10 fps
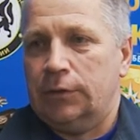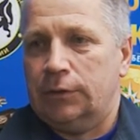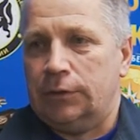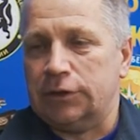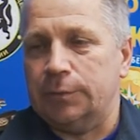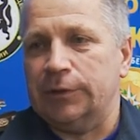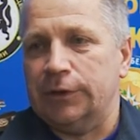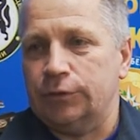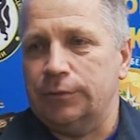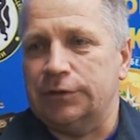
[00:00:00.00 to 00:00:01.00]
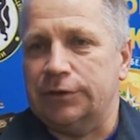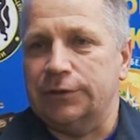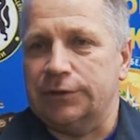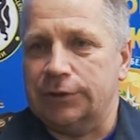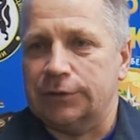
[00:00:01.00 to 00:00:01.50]
также подготовить силы и
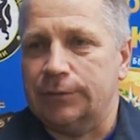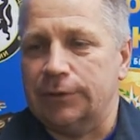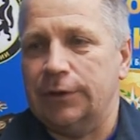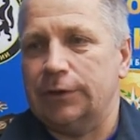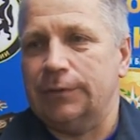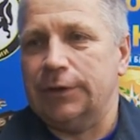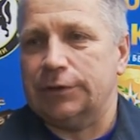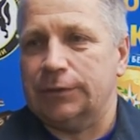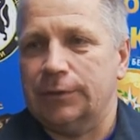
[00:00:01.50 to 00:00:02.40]
средства для ликвидации